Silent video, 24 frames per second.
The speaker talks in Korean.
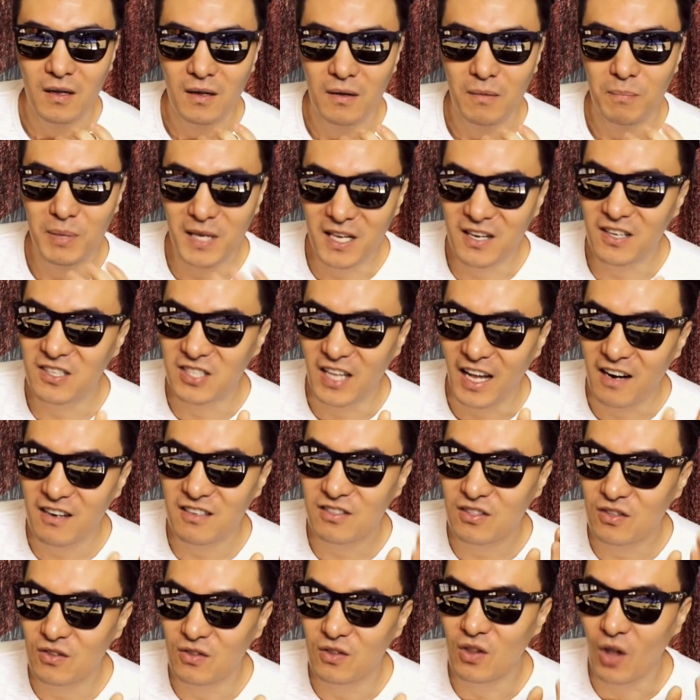because
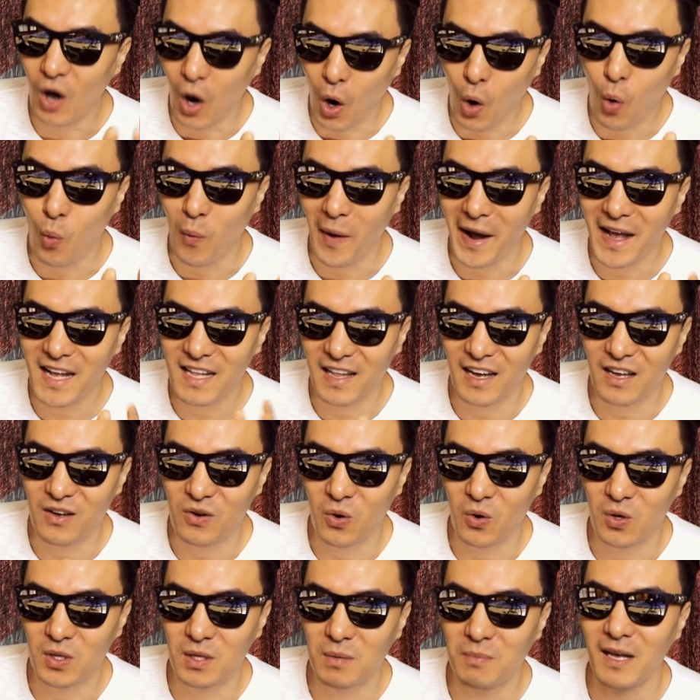there's no way they're
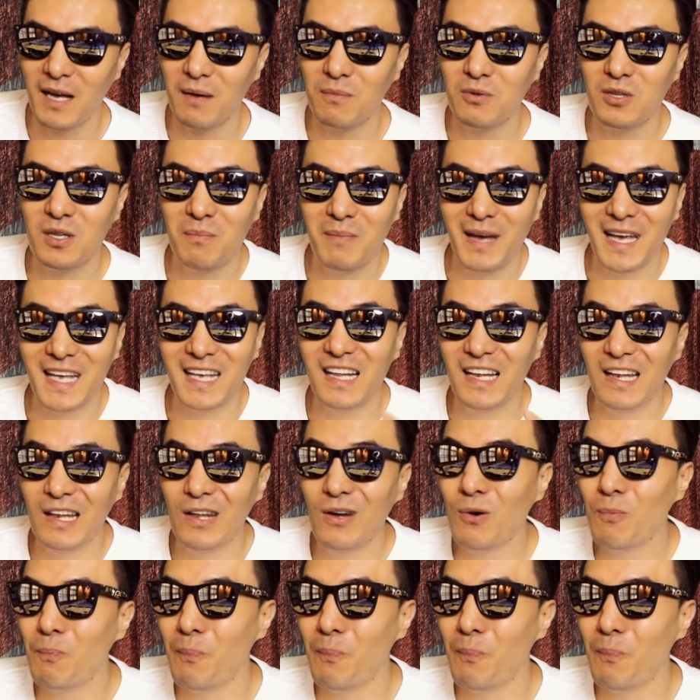going to be able to make it look